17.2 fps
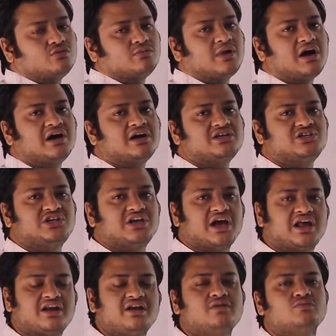তোমার
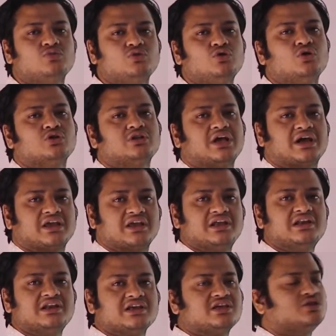শেয়ারের মূল্য
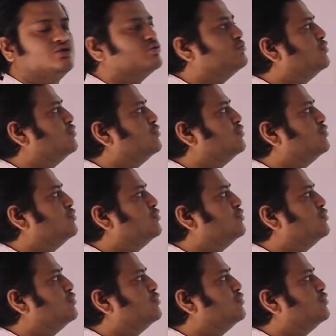থাকে লিখিত